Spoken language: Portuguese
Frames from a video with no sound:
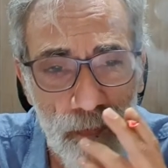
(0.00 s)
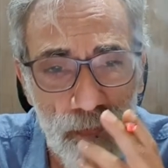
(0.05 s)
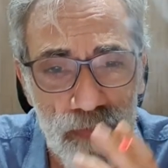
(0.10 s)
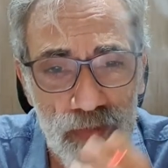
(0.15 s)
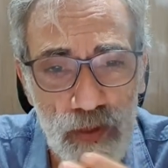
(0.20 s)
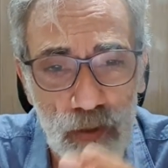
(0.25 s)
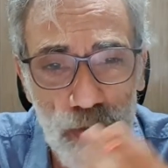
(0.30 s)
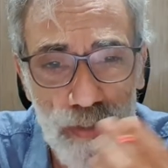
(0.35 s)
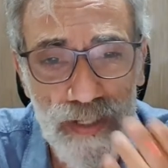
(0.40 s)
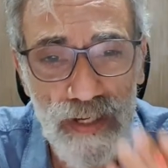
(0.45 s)

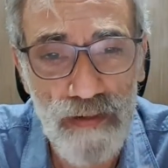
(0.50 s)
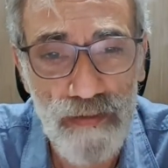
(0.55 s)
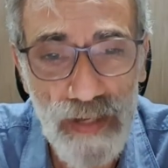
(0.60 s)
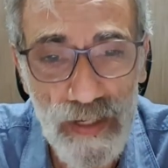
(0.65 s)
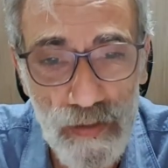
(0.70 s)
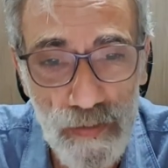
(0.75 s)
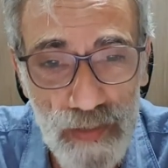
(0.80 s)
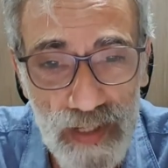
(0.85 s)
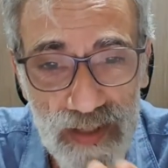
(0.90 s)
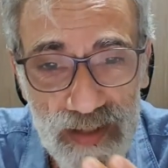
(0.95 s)
Então, quando ele
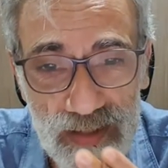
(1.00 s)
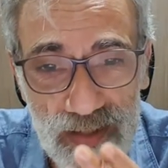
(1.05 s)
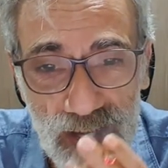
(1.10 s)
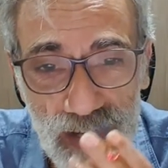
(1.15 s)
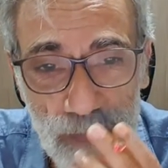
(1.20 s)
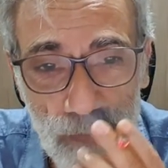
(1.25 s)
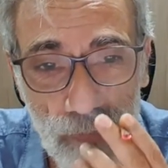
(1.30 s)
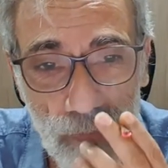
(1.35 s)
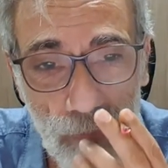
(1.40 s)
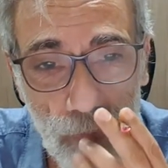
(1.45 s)
vai
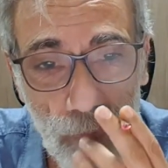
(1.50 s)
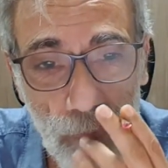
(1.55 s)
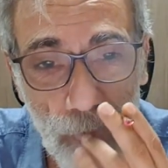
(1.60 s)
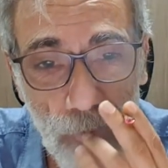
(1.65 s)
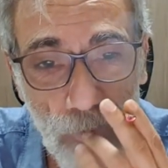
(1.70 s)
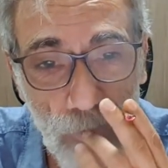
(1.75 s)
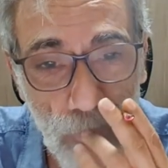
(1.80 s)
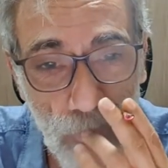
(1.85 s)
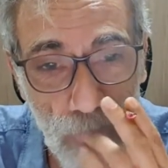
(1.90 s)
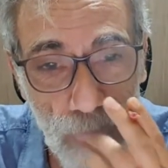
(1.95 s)
começar,
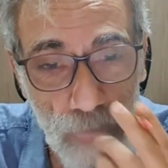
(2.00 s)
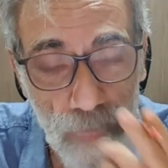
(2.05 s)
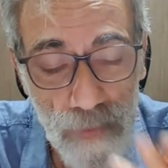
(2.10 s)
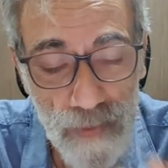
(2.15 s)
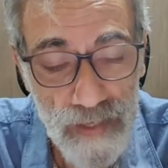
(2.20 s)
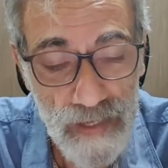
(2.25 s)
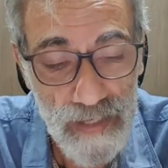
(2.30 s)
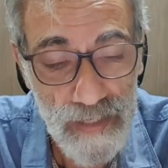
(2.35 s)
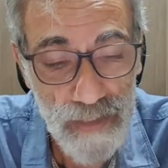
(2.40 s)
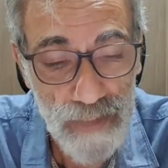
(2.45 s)

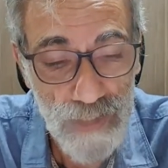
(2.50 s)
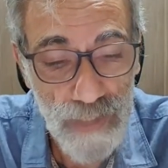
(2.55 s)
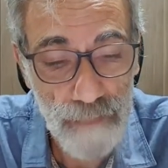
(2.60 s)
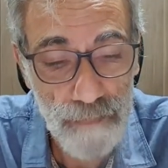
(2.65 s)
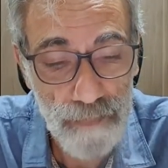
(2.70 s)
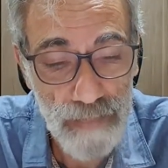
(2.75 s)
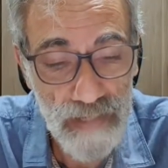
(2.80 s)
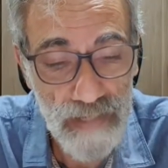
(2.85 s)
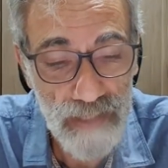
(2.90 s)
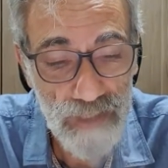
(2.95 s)
ele já
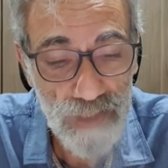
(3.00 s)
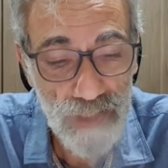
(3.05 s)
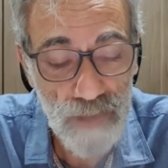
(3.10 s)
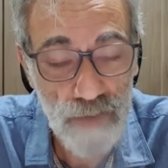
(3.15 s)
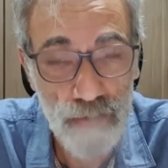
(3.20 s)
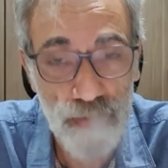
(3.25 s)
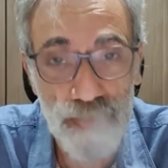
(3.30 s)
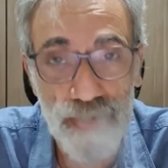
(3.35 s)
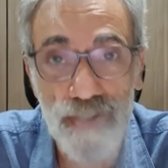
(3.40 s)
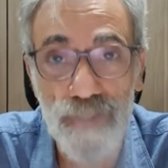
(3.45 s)
pede a
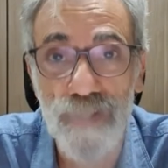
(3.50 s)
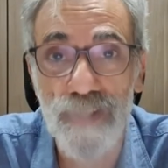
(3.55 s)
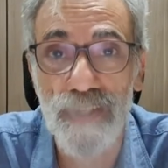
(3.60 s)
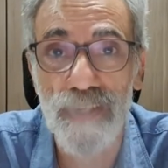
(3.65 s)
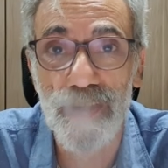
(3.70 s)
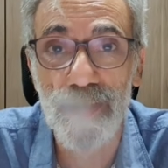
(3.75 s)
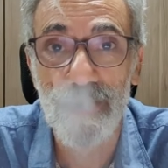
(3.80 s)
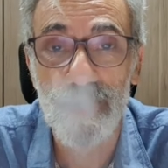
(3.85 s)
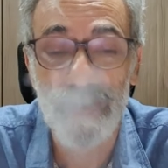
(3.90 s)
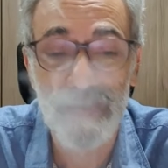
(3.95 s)
luz de
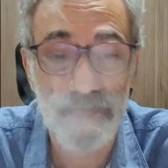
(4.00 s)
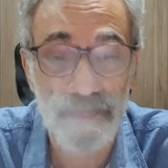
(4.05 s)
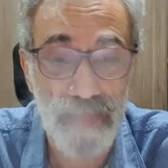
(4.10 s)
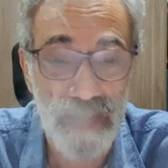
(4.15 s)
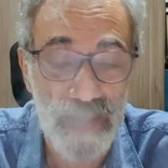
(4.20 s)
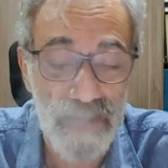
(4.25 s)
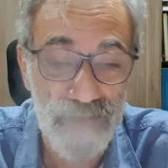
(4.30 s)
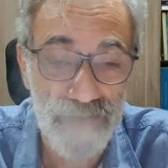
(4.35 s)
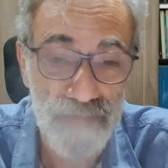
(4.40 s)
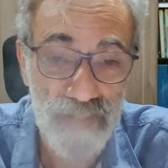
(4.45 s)
Deus
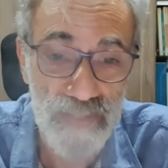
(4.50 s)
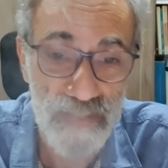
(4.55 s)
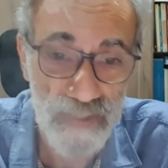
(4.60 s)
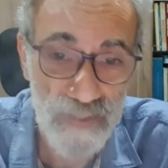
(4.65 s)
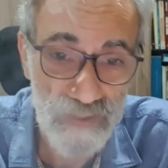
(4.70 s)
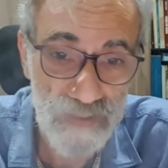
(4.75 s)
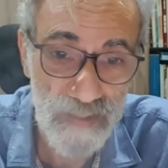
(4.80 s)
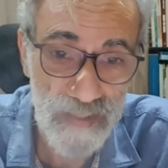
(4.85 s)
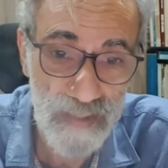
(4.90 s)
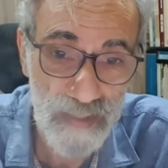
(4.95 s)
para
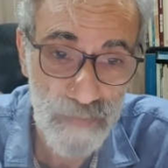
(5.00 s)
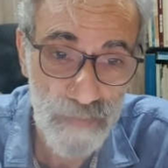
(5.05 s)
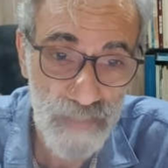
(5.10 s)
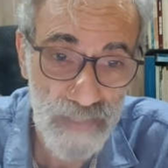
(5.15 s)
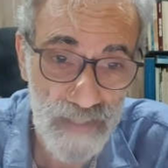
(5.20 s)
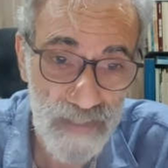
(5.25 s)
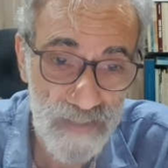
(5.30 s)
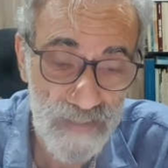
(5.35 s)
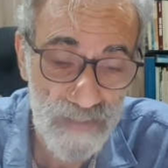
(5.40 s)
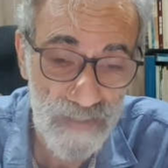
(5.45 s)
fazer essa
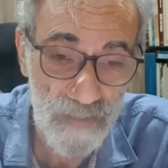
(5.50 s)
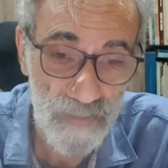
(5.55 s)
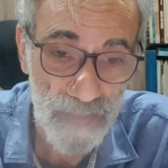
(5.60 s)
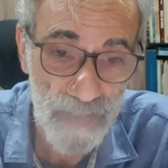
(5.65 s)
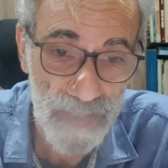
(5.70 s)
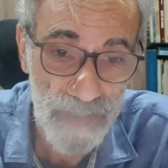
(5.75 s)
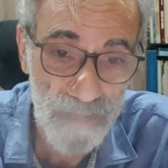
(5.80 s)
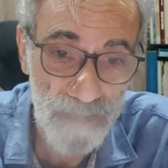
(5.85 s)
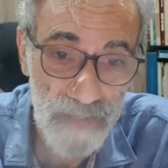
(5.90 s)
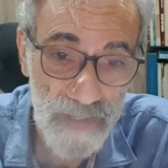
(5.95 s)
interpretação,
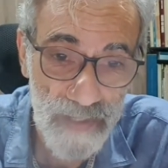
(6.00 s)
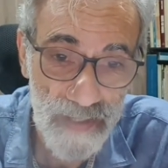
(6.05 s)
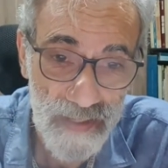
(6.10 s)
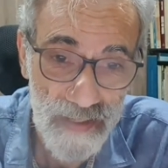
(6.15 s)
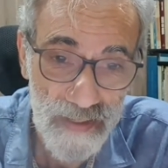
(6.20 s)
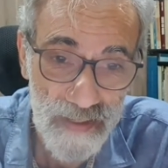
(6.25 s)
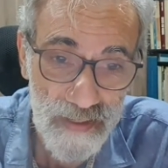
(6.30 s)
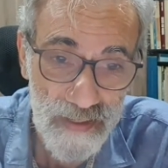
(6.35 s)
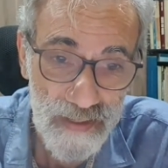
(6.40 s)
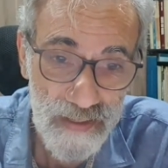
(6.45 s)
né?
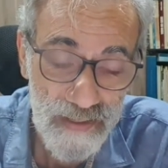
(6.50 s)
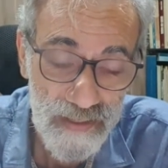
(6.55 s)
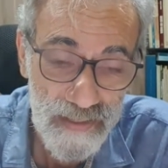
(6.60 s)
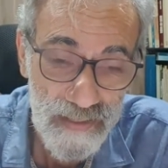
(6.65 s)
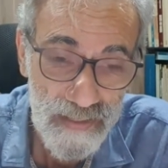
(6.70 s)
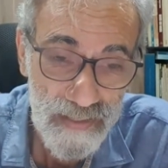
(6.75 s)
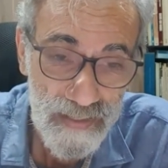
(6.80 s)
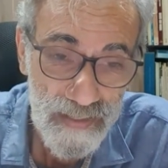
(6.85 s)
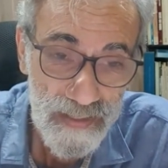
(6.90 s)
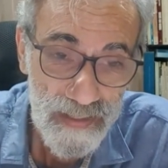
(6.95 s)

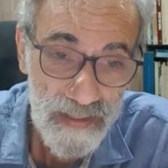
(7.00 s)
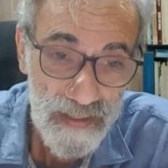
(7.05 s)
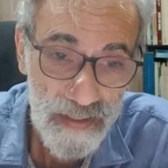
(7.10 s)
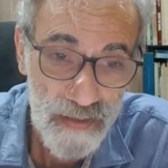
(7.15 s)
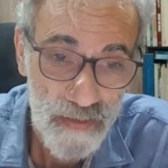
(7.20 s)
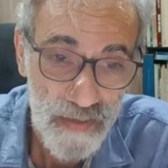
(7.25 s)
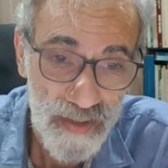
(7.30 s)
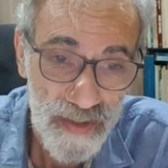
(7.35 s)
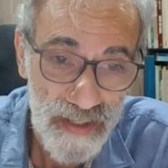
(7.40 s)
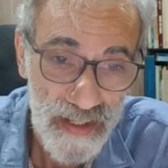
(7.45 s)

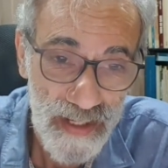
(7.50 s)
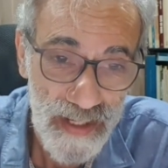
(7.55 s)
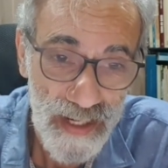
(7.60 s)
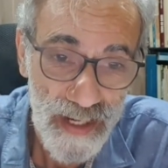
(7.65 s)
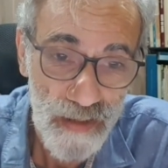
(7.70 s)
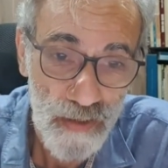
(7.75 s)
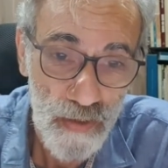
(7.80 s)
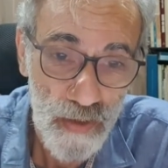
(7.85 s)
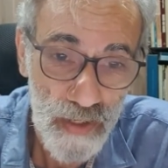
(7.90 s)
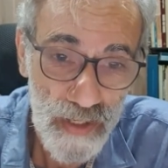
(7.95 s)
Então, diz ele:
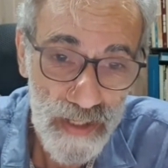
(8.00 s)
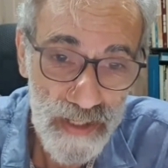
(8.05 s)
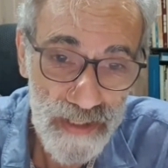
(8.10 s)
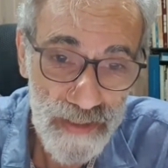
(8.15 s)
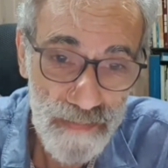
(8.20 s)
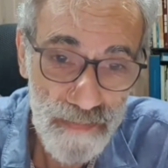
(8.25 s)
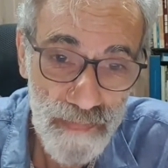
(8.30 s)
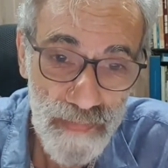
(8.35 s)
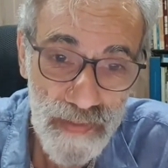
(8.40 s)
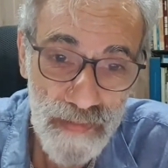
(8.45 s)

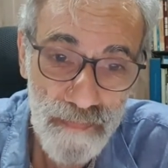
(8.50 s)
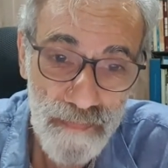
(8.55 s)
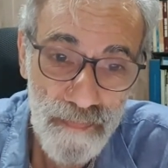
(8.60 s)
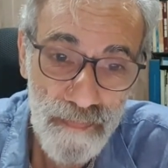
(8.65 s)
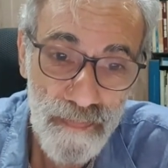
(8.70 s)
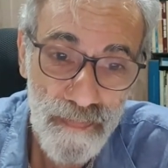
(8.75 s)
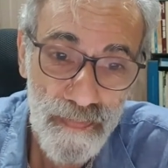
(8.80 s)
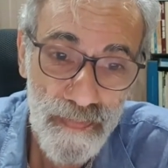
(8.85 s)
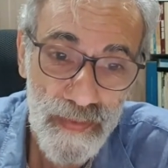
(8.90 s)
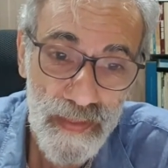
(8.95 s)
agora
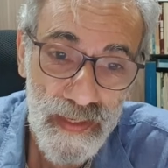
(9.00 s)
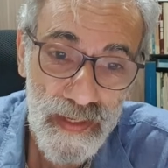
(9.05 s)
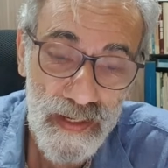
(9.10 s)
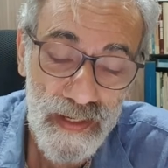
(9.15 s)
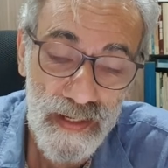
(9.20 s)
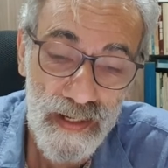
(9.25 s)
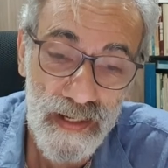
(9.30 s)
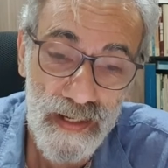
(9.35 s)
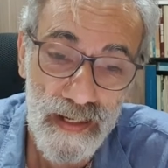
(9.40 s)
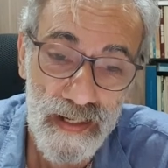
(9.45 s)

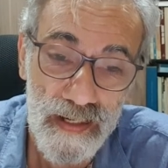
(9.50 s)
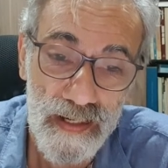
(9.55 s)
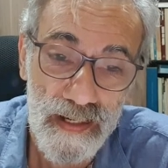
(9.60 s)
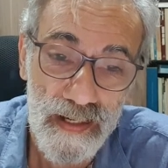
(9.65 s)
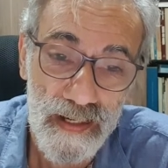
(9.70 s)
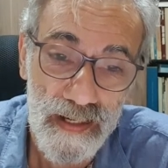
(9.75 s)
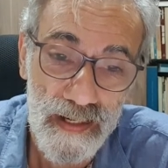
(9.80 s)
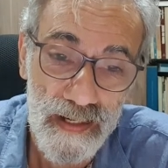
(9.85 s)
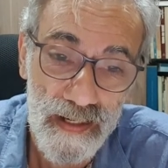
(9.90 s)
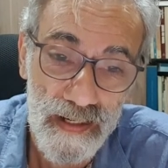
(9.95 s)

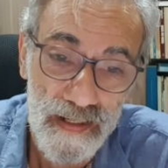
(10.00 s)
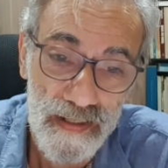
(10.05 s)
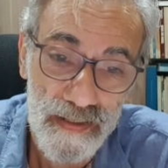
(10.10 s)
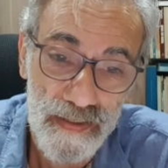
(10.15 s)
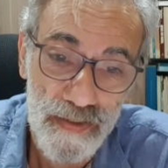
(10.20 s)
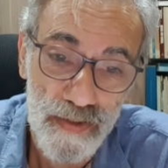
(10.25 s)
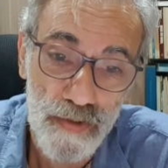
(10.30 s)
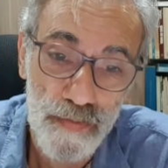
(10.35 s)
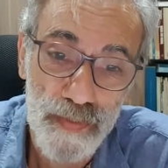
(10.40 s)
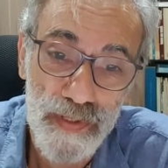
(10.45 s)
é,
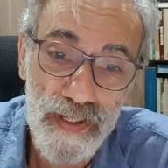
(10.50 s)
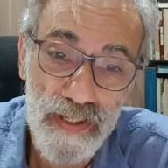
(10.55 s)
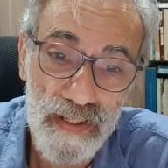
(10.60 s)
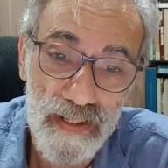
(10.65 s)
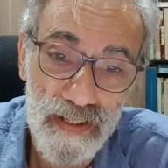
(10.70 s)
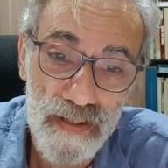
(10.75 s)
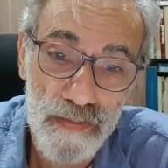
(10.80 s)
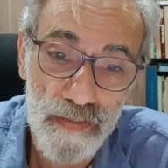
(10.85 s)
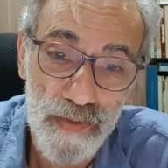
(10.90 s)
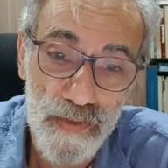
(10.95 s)

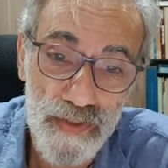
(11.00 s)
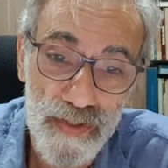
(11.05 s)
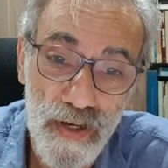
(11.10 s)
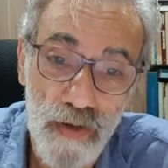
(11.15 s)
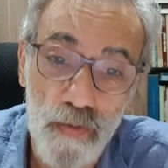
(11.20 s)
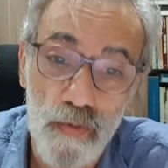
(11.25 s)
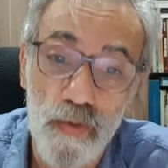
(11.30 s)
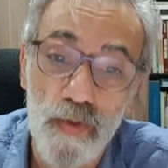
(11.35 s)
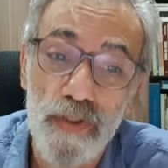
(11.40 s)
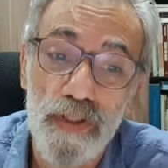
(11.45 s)
suplicamos
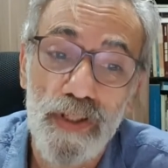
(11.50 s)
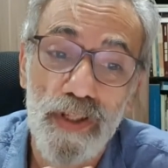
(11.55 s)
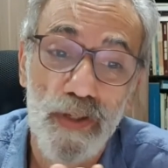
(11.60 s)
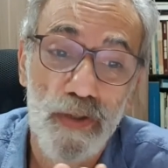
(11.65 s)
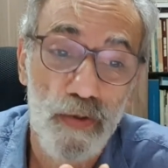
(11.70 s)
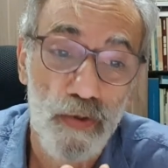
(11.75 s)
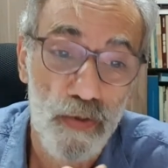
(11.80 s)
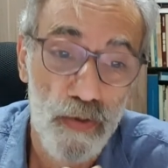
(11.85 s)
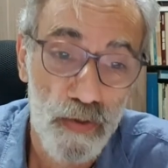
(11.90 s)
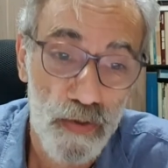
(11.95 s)
ao
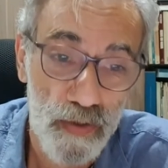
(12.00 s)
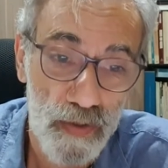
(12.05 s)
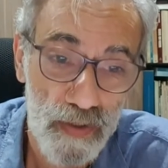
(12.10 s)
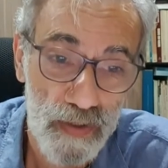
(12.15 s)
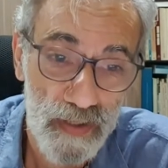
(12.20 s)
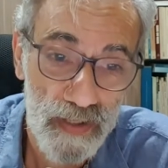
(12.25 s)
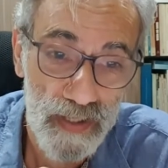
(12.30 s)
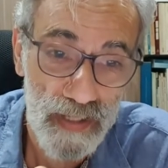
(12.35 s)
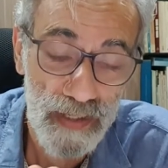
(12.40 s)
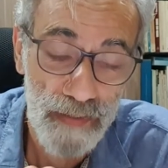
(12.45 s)
único
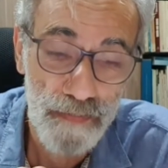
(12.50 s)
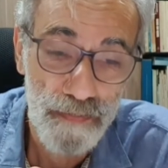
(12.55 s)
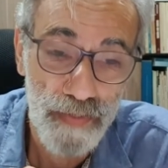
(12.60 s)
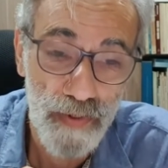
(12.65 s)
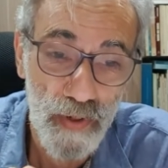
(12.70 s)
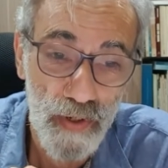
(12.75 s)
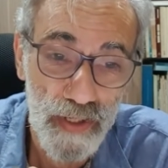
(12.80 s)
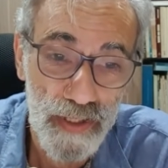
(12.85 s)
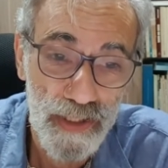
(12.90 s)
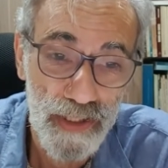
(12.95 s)
que
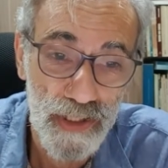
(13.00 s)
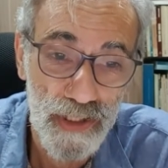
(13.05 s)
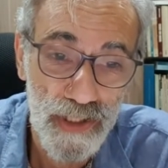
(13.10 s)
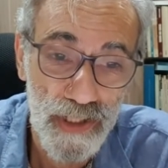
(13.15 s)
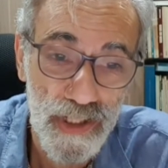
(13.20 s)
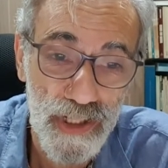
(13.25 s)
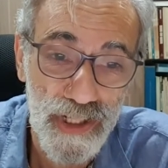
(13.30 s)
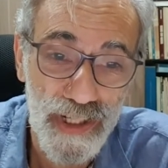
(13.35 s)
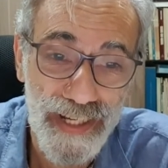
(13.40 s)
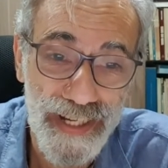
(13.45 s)
pode
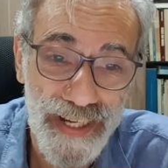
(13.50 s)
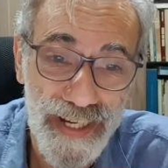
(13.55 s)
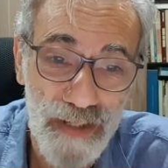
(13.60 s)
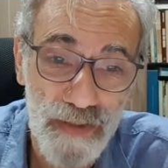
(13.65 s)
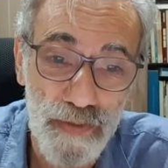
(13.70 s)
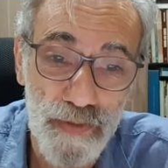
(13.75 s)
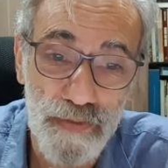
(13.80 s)
tirar o